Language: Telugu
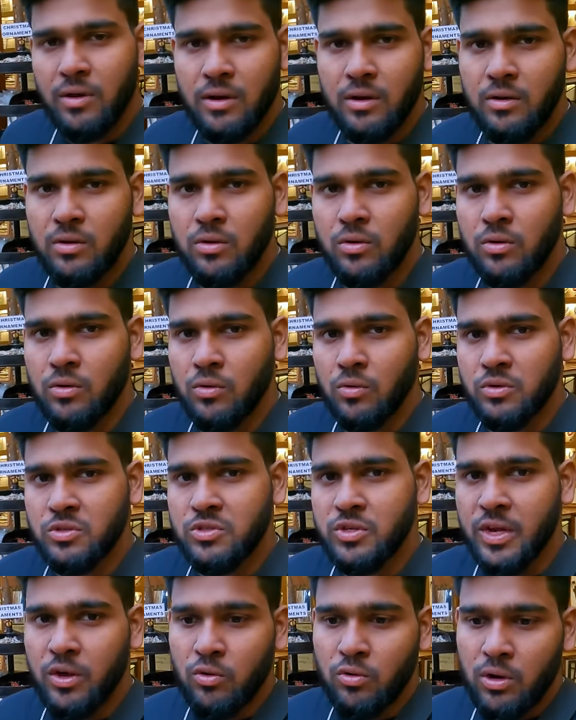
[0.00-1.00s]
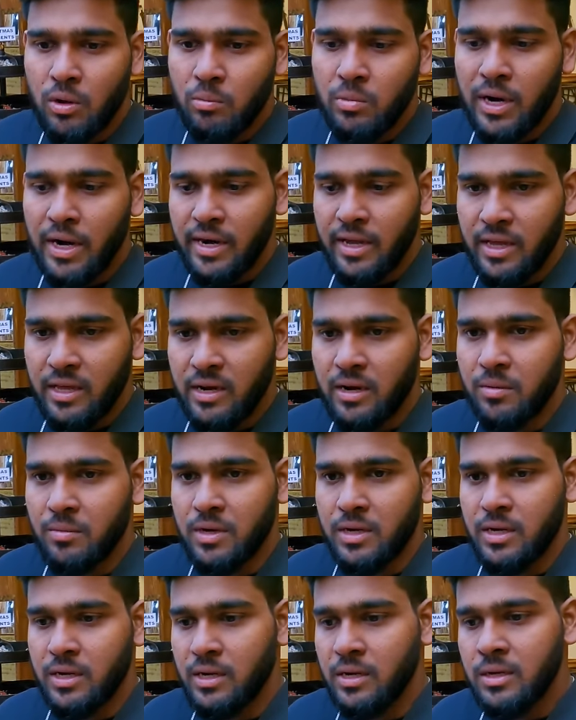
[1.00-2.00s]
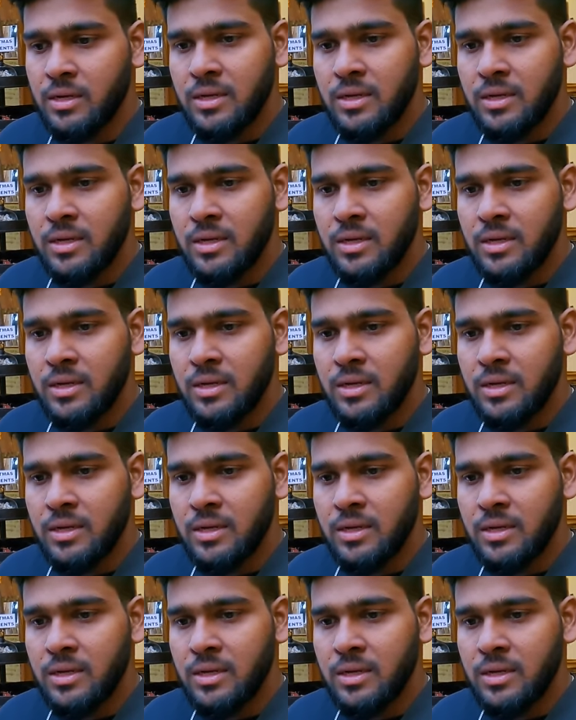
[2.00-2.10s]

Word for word: వాళ్ళు కొంచెం ఎక్కువ డబ్బులు అడిగారు అనమాట